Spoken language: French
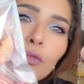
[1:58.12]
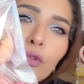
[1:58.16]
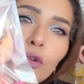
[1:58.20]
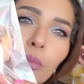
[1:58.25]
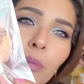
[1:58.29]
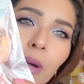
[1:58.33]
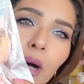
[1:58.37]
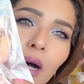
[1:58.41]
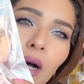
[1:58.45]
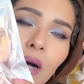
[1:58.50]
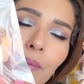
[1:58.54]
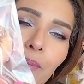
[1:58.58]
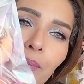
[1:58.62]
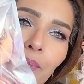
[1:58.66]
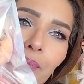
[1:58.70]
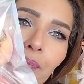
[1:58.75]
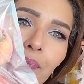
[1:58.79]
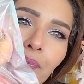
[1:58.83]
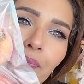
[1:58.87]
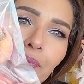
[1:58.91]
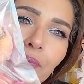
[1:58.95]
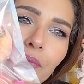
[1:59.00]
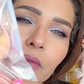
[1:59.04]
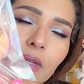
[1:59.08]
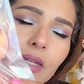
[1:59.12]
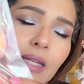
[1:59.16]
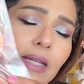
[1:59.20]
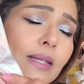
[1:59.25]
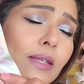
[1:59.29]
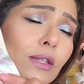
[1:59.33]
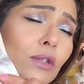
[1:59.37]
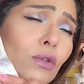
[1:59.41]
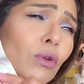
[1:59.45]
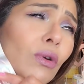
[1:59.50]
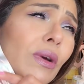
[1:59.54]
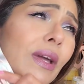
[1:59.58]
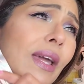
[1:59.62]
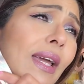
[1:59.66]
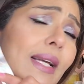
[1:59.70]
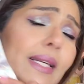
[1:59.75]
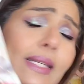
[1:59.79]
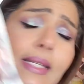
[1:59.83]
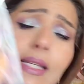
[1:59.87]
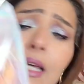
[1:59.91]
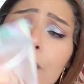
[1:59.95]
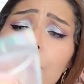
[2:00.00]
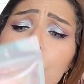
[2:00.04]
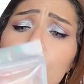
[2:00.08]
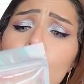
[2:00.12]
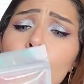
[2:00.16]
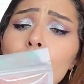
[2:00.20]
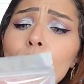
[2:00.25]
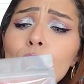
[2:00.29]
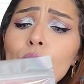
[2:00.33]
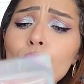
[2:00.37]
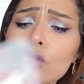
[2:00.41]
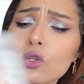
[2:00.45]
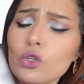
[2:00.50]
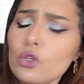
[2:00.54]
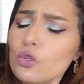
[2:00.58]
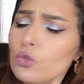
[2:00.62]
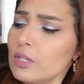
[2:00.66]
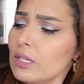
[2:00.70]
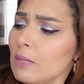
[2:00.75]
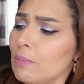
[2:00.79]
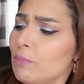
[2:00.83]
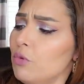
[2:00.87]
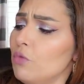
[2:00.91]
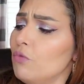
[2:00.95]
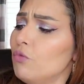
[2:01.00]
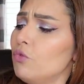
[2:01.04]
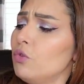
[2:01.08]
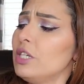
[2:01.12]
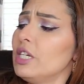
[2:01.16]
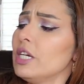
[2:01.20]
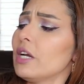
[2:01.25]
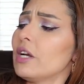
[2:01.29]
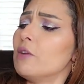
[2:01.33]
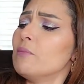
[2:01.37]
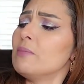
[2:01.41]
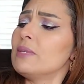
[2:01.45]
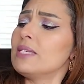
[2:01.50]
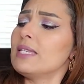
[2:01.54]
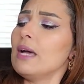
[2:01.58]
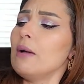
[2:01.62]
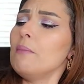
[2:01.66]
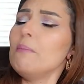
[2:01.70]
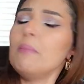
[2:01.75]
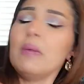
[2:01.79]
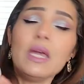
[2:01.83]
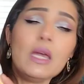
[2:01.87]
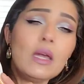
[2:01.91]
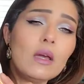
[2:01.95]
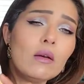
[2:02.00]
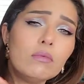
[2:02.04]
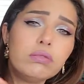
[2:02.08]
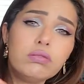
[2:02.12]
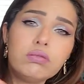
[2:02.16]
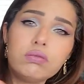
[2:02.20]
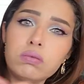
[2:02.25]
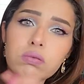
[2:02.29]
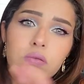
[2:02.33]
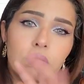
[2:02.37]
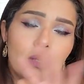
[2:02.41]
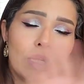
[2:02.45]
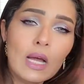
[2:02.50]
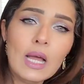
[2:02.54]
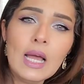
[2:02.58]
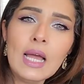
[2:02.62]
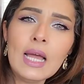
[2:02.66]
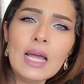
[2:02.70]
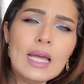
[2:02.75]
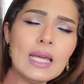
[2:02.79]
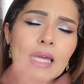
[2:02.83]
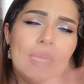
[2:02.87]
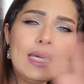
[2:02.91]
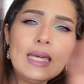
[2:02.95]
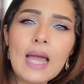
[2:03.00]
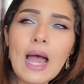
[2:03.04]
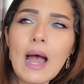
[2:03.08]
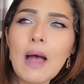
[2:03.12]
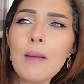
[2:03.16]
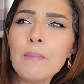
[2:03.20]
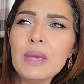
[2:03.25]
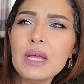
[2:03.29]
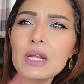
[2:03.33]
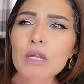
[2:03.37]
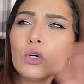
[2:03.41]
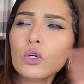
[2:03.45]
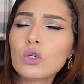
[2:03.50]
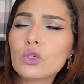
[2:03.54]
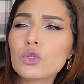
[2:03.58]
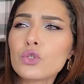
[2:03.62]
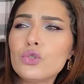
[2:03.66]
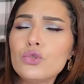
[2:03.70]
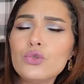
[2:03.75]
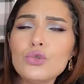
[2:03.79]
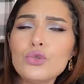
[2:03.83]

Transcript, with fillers: de bain qui sont extrêmement bons. Je ne sais plus vous dire comme ça, mais euh, il y a un mélange